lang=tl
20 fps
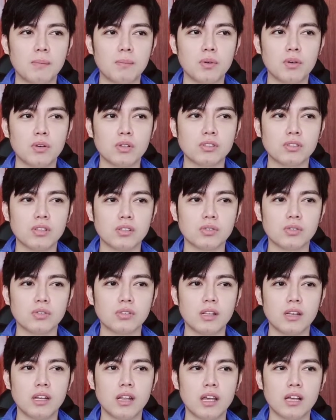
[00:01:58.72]
Tapos,
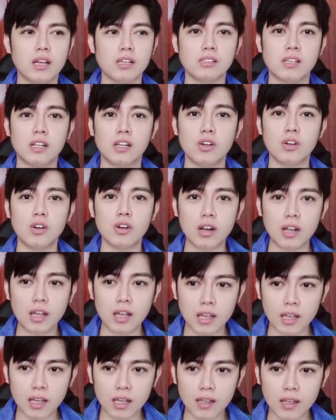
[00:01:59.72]
nasundan ng
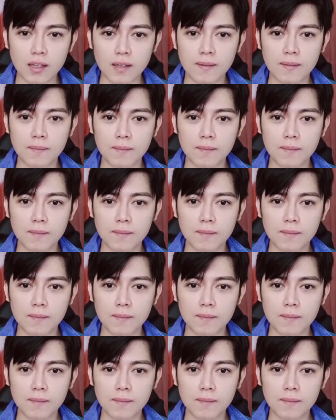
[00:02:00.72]
Zalora.